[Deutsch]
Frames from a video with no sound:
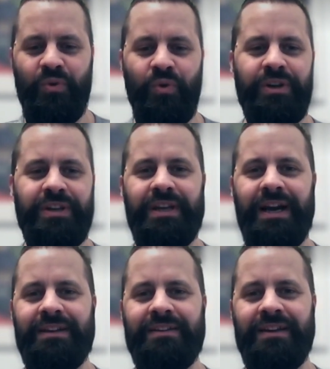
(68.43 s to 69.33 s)
und die
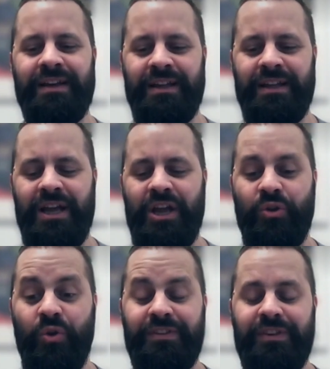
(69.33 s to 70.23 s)
hat äh,
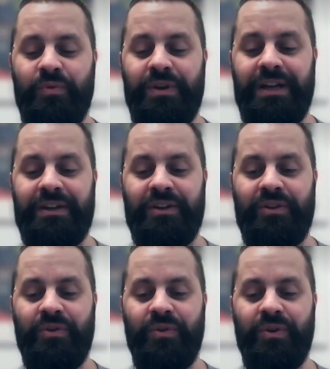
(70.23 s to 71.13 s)

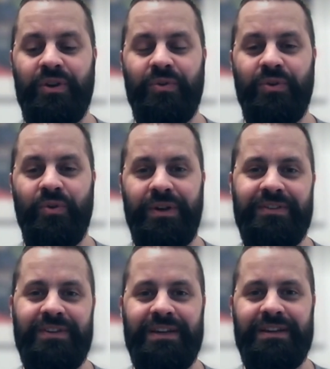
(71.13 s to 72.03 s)

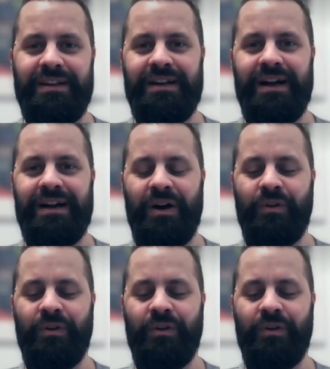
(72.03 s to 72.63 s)
1999 den Gang